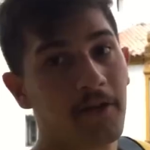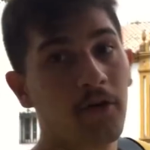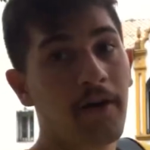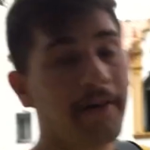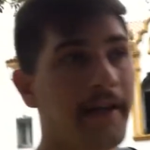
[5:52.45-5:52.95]
Si
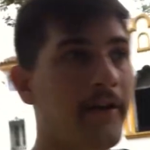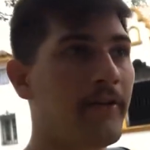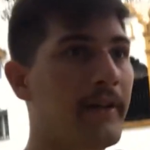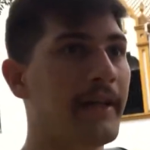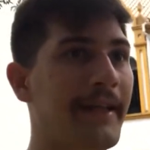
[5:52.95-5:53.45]
nunca
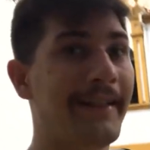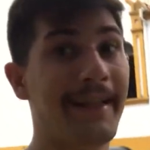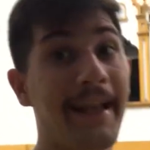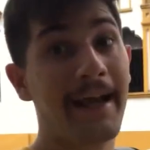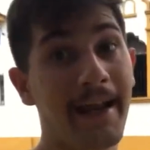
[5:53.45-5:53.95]
vinieron y
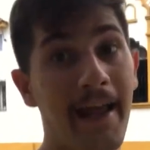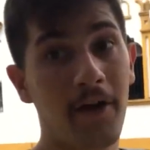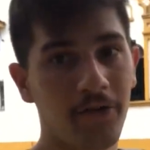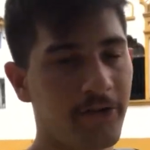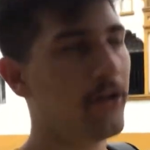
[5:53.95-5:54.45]
tienen ganas de
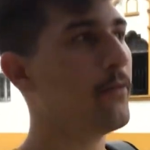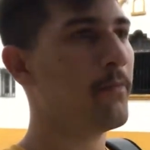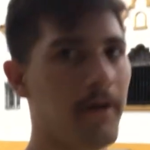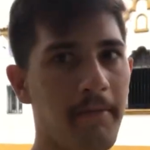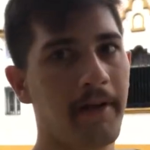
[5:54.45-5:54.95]
conocerlo,
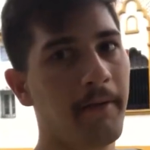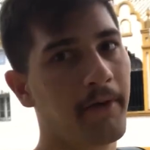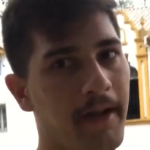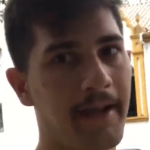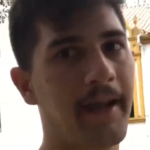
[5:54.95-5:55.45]
pueden venir
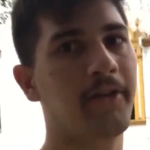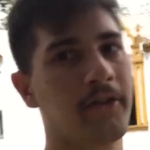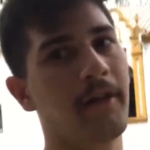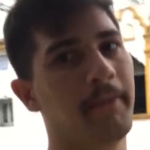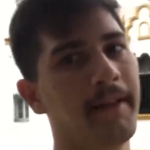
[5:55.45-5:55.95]
porque es
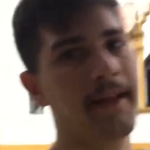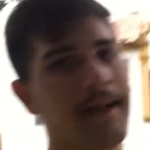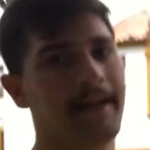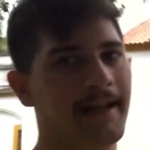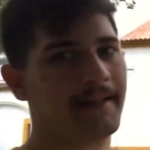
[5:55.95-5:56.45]
totalmente
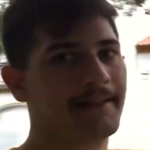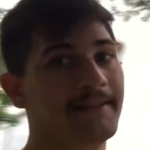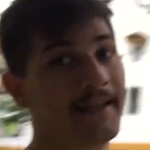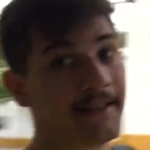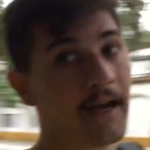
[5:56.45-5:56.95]
gratis
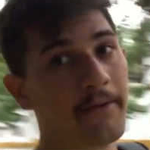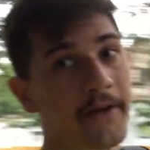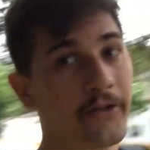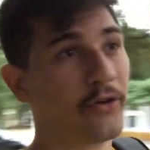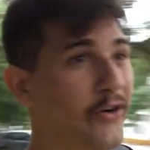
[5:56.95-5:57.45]
y está
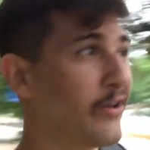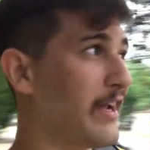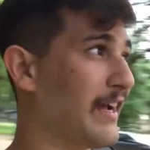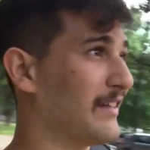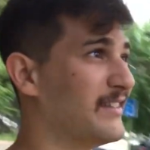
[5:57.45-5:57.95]
abierto creo que
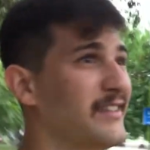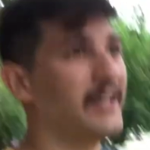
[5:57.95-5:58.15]
casi